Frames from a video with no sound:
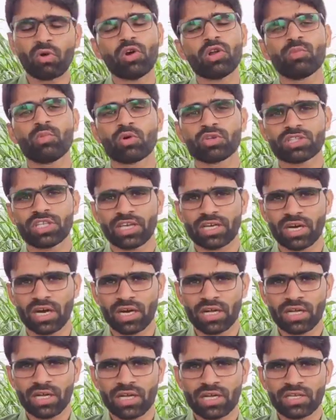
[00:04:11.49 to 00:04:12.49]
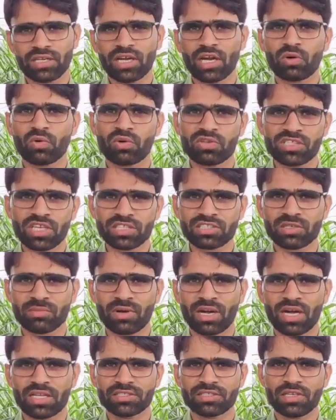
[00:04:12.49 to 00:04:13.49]
कौन भुगतेगा क्या गुर्जर
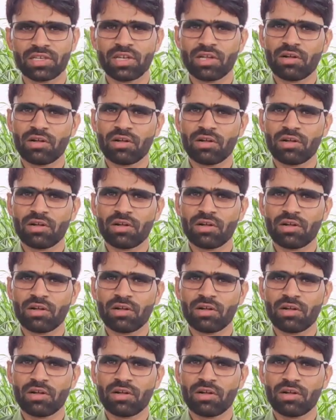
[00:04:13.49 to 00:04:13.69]
समाज